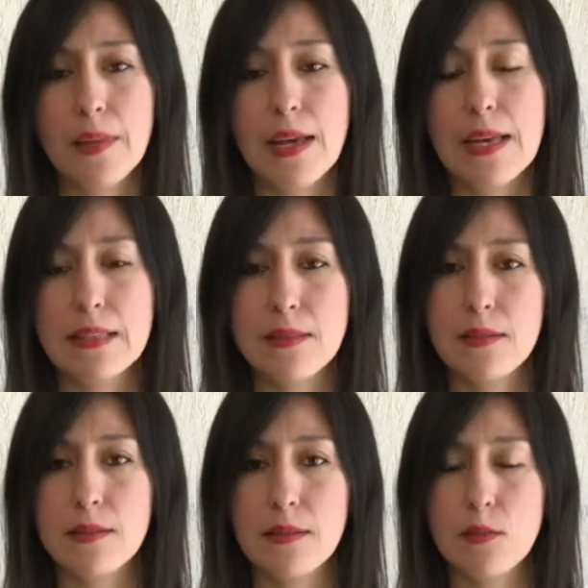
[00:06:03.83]
es
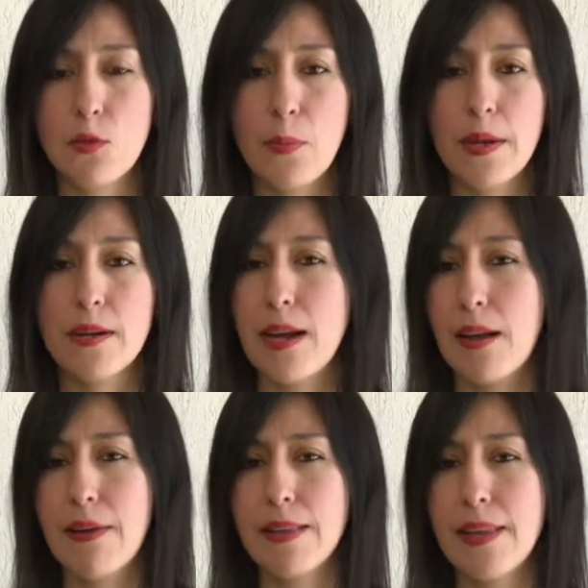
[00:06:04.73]
súper
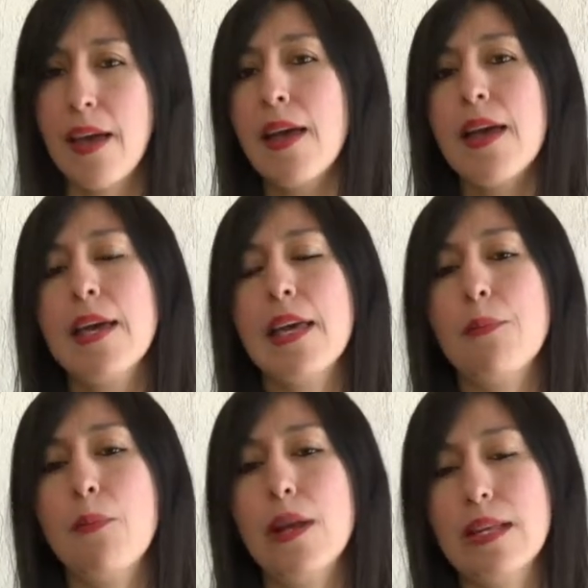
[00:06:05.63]
relevante y
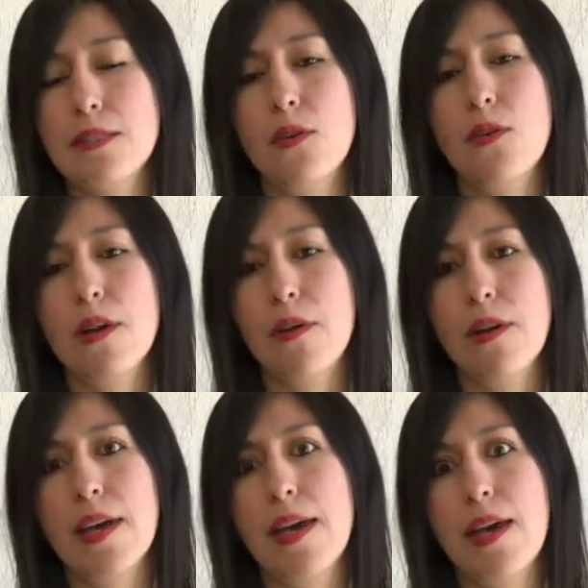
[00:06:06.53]
por eso creo
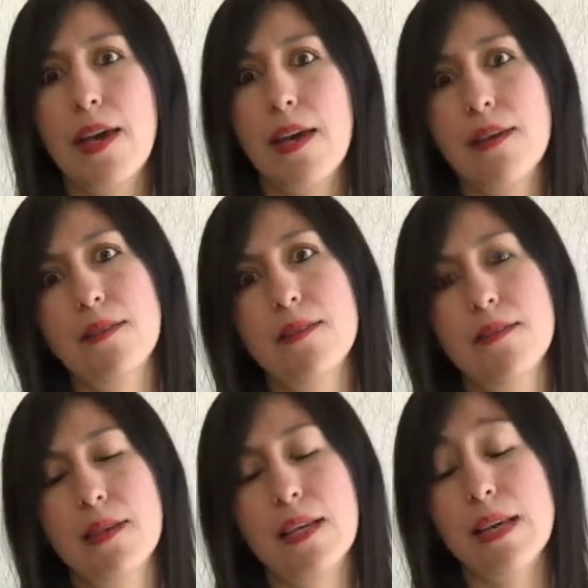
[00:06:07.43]
que,
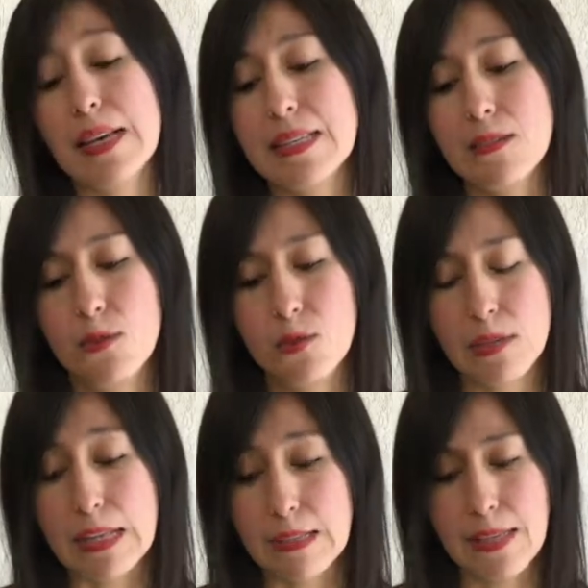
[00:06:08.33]
que, es
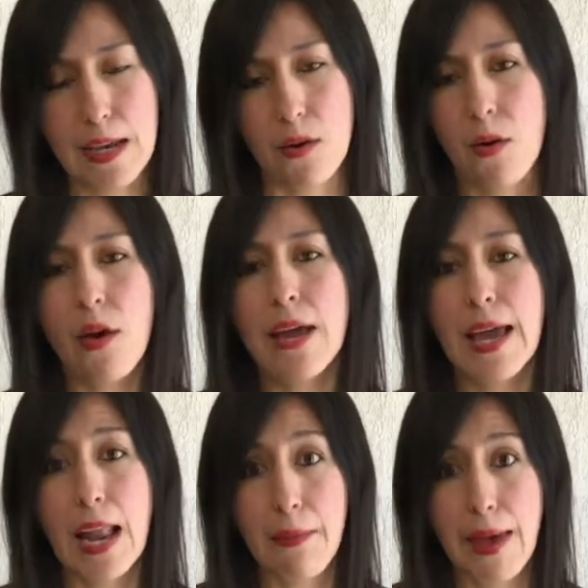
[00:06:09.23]
necesario
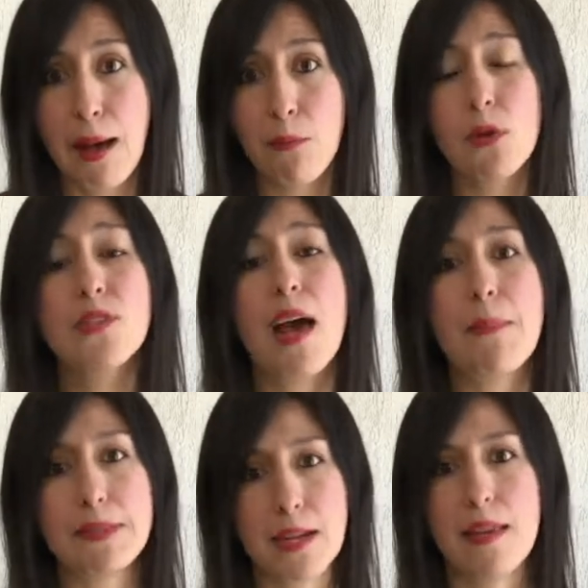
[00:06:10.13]
que la veamos
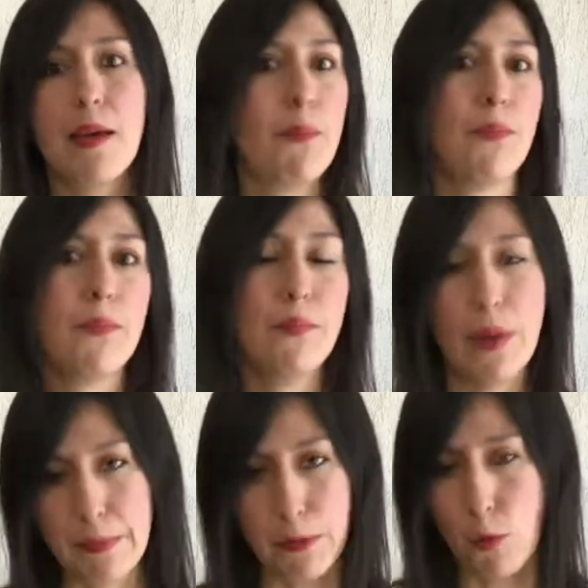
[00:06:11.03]
a pesar de que,
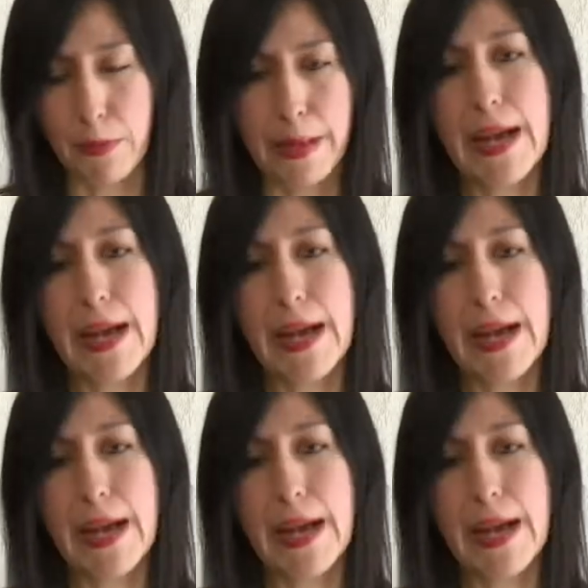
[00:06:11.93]
como en mi